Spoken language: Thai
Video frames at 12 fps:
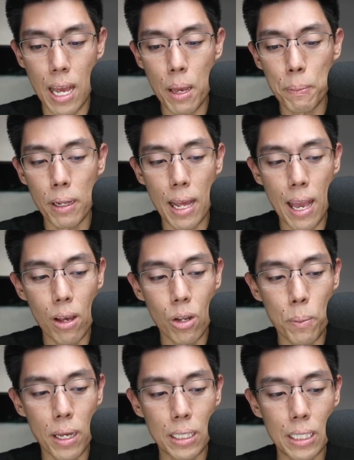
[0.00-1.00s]
5ไปแล้วเรา
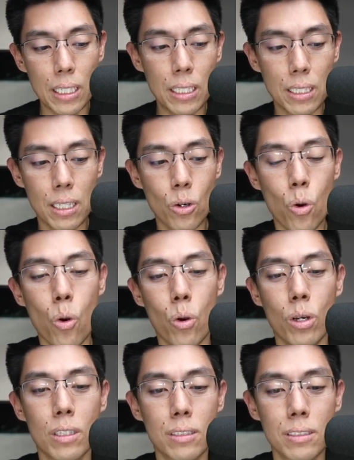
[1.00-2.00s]
มาที่เดือน
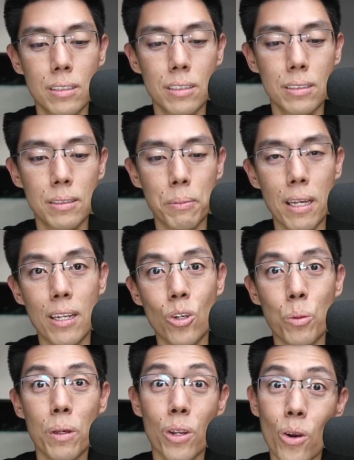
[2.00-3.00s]
6เป็นโด
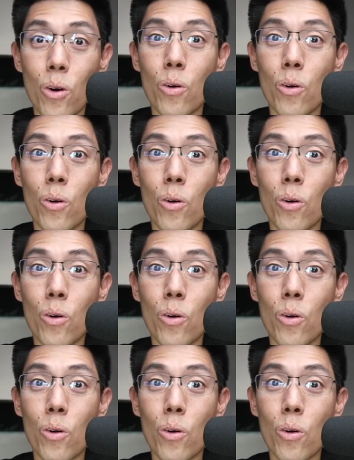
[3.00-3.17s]
มิโน